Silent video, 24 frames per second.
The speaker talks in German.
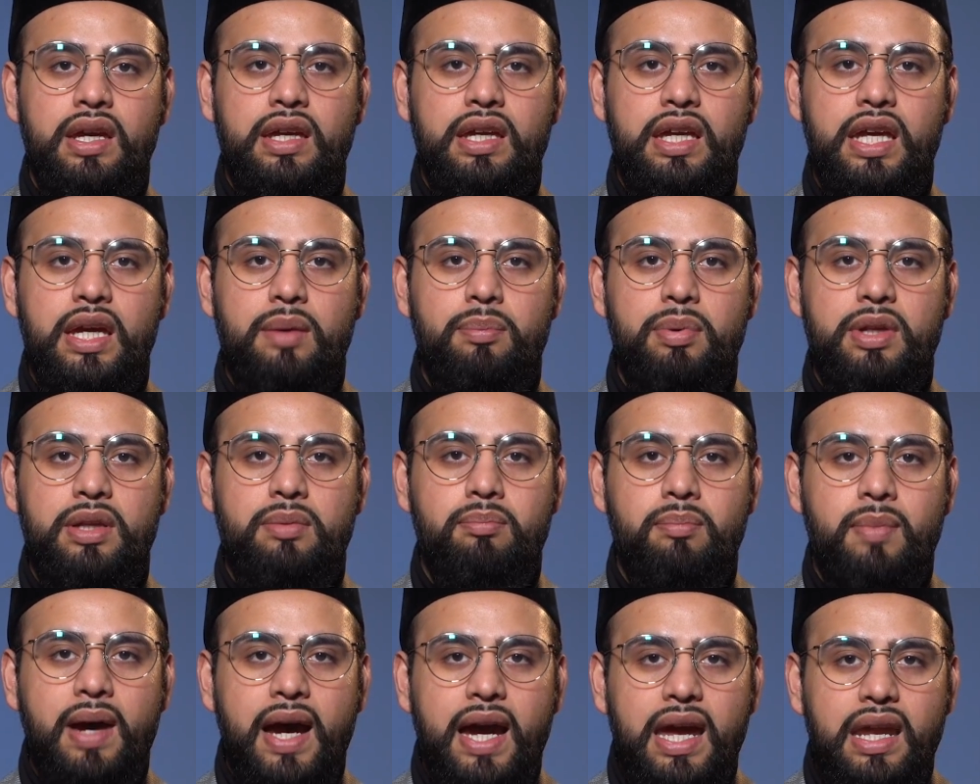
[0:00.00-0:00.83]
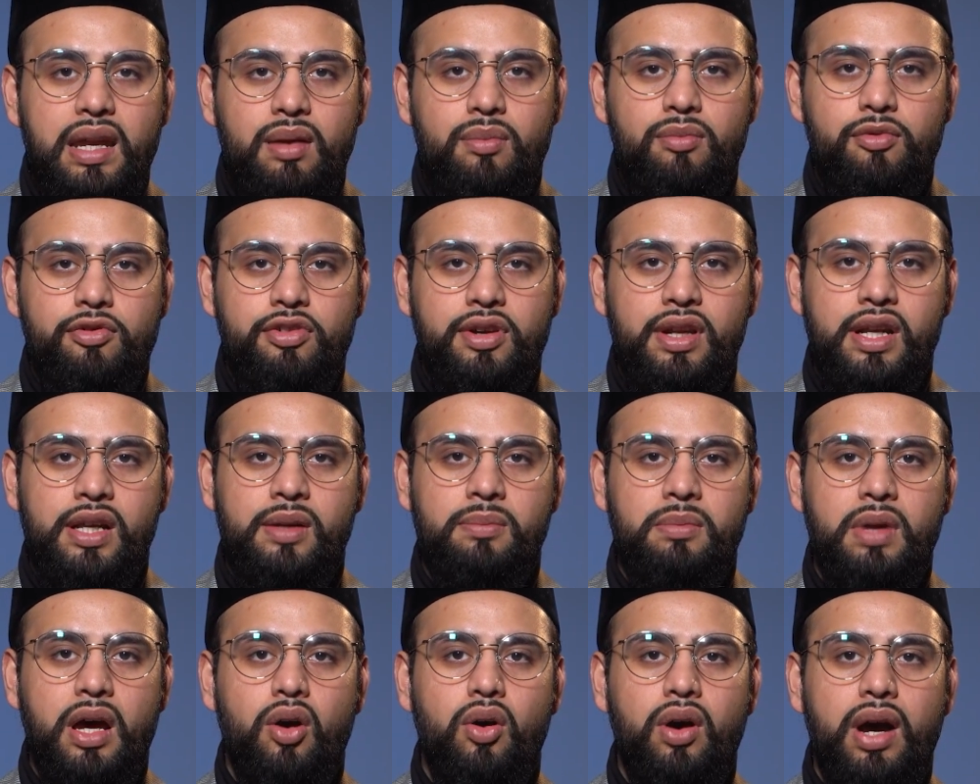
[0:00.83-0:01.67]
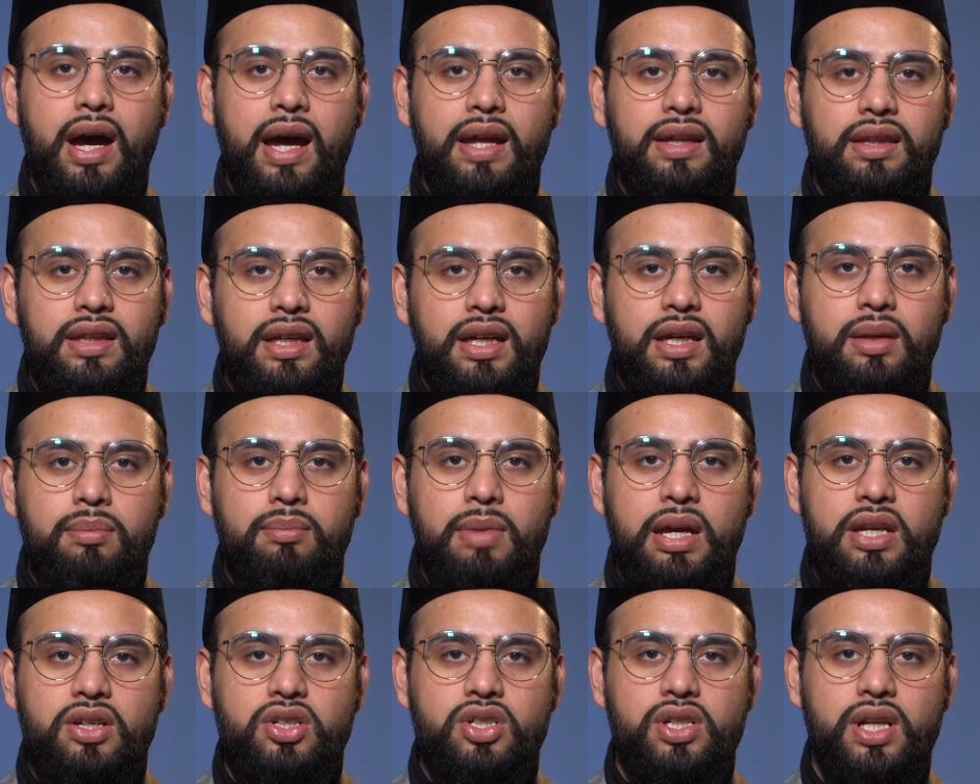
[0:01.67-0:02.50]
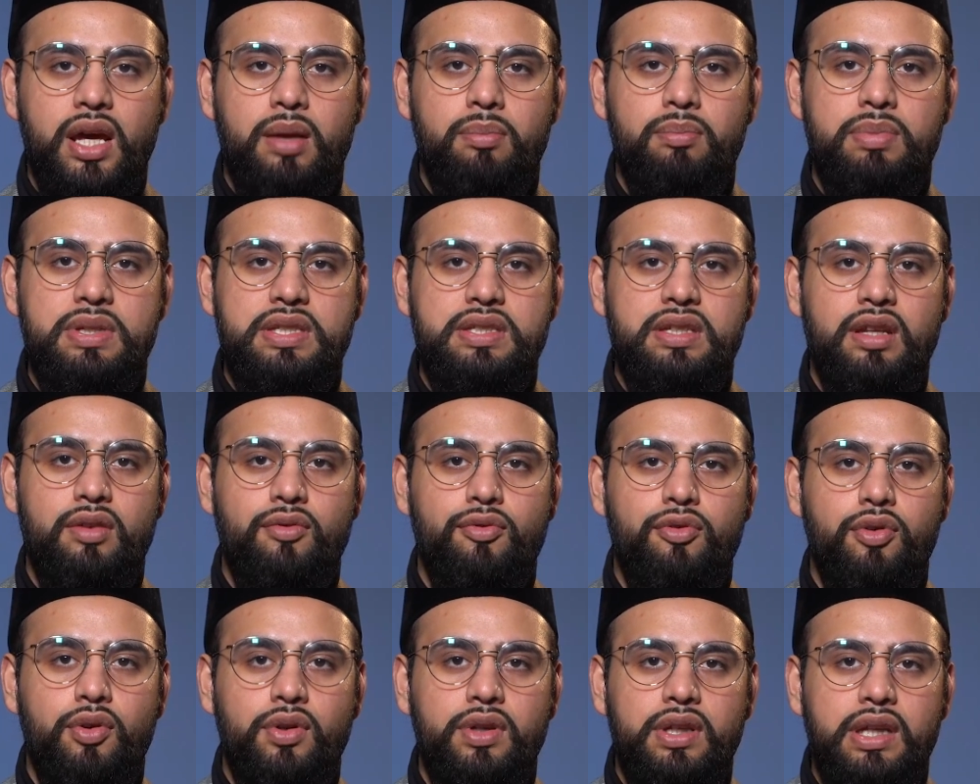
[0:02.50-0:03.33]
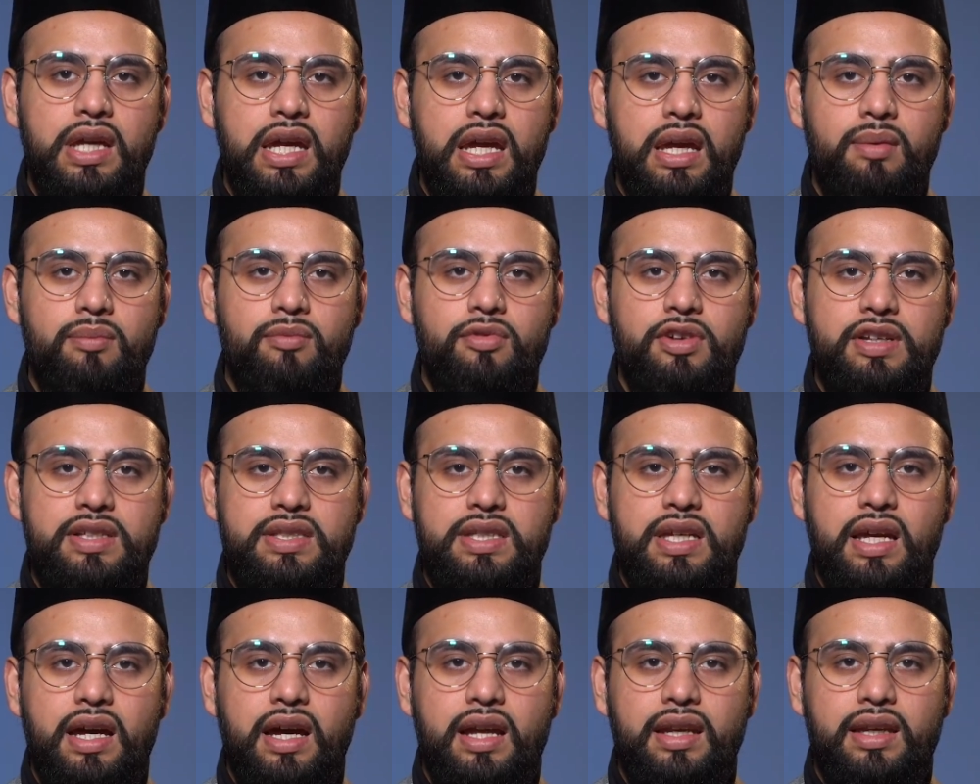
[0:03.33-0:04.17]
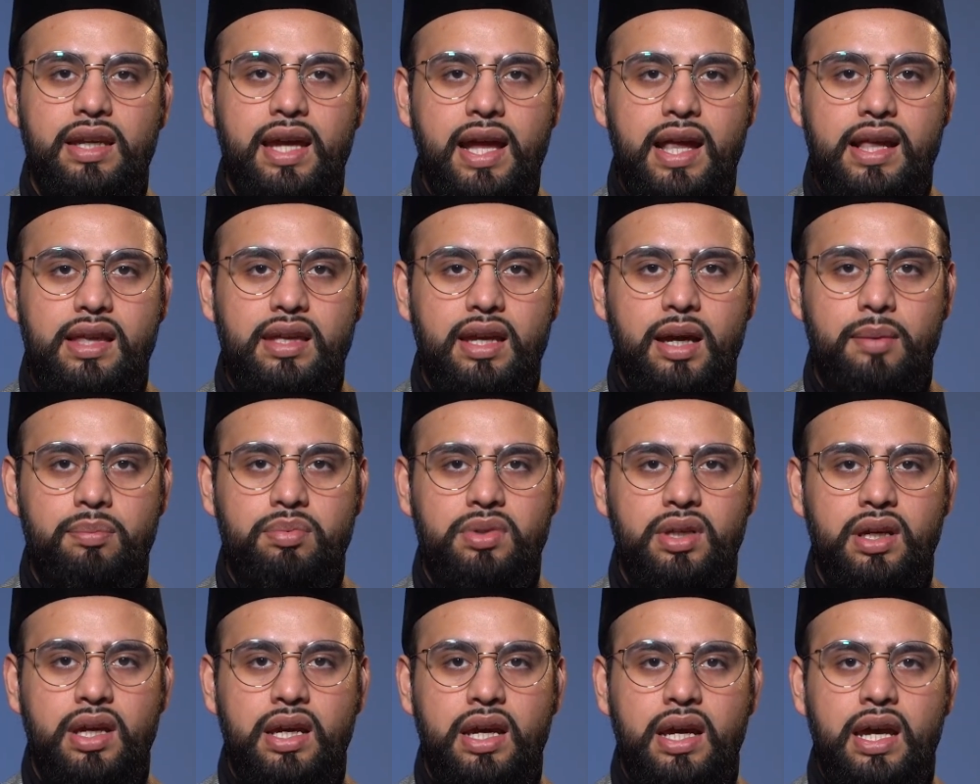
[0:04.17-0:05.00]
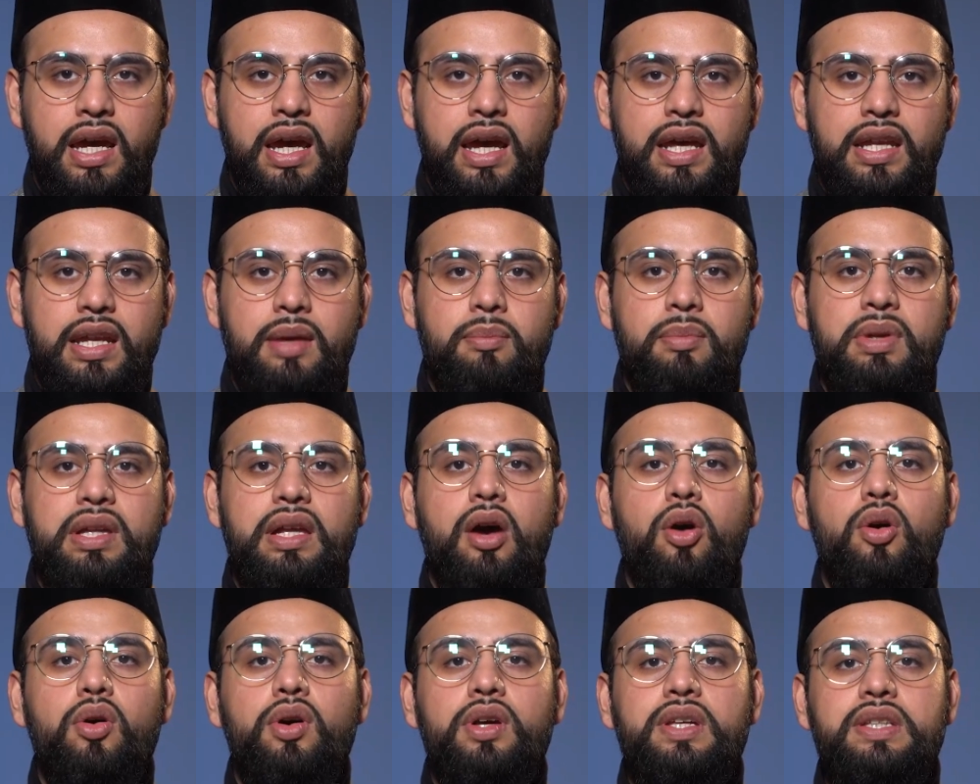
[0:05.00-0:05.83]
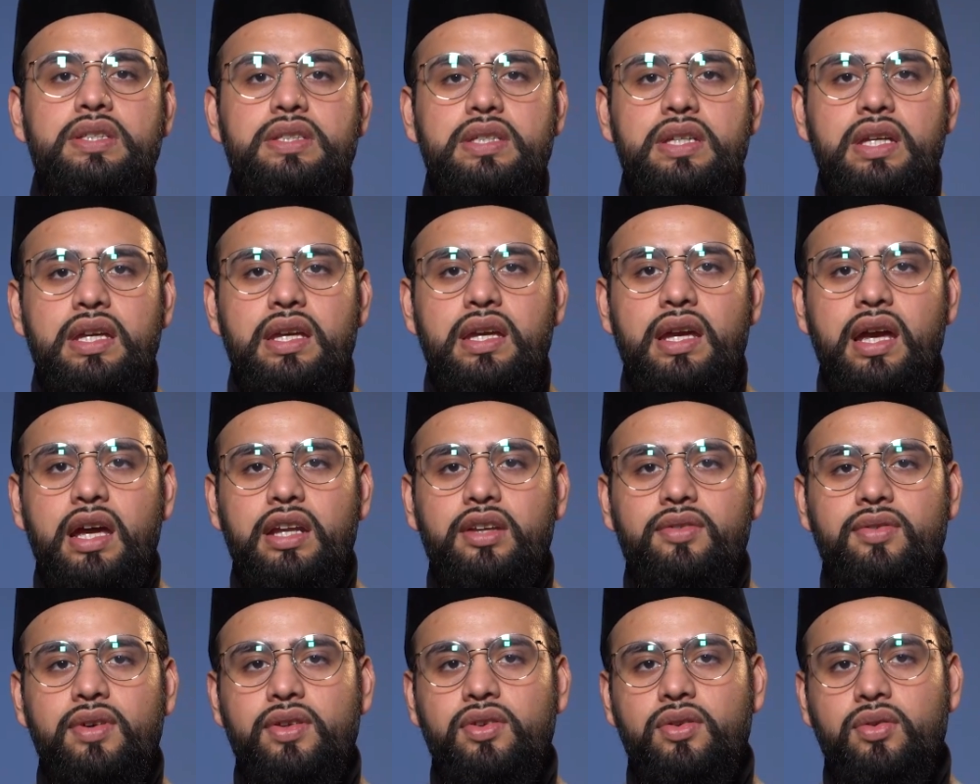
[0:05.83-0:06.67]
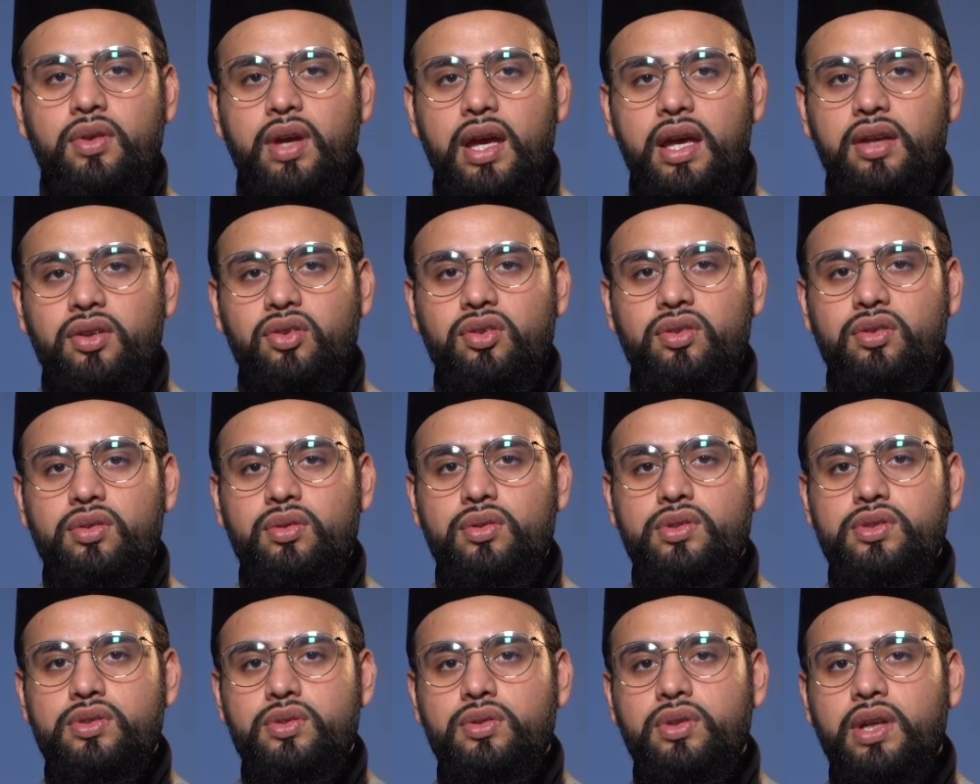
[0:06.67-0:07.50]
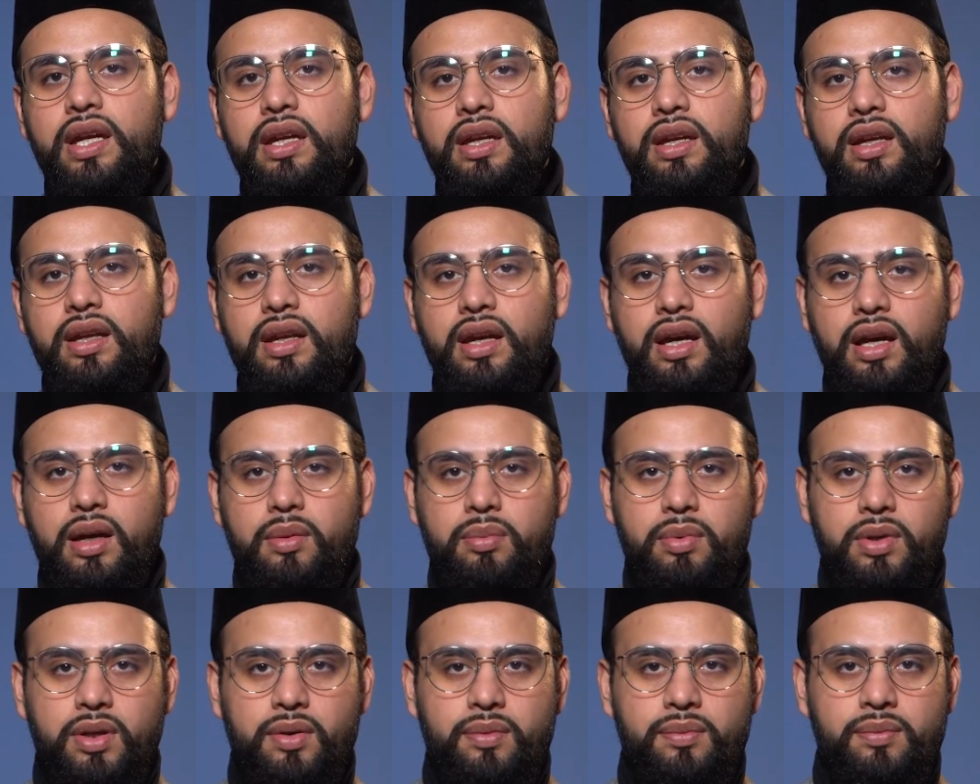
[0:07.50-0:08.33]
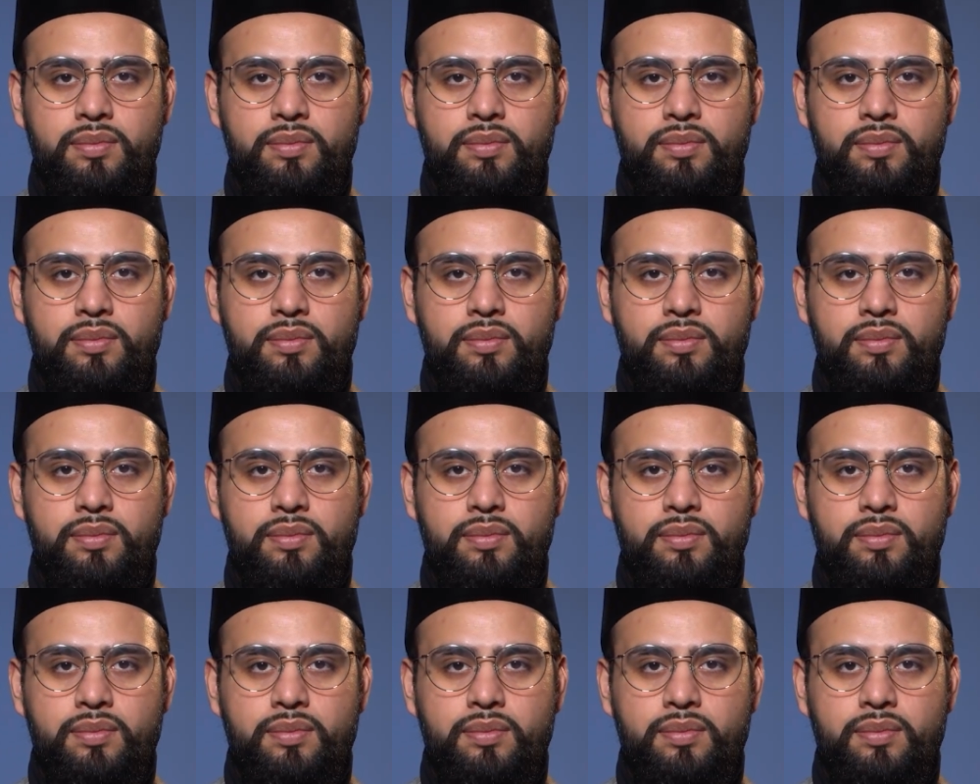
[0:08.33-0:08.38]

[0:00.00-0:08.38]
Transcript: gebet meinem Willen auch anderen Menschen ein bisschen von dem, was ihr an Geld habt, damit auch sie etwas zu essen und zu trinken haben.